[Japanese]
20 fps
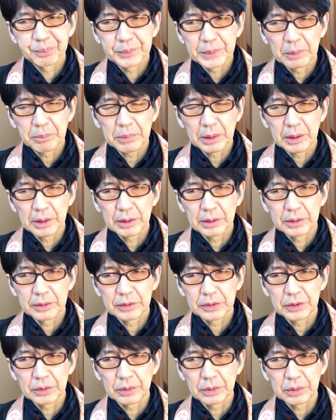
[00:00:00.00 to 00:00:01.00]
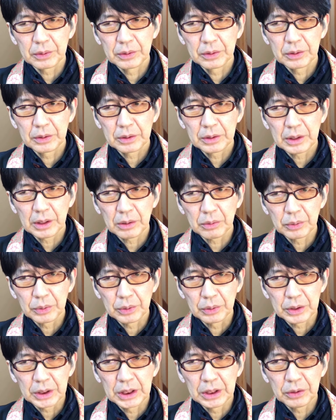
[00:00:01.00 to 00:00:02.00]
やっぱそのたこ
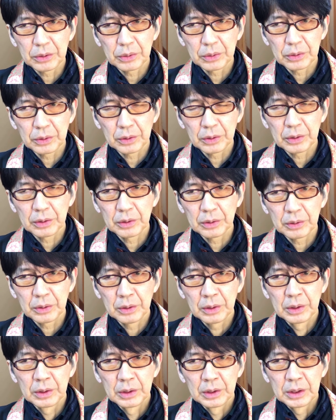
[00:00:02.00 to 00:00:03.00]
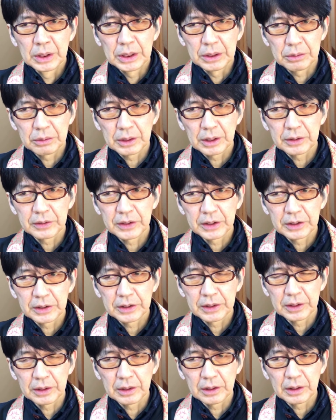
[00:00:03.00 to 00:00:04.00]
と昨日の生田先
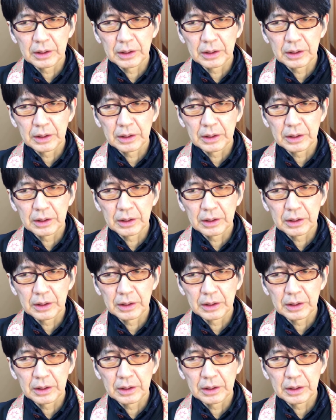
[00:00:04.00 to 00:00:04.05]
生や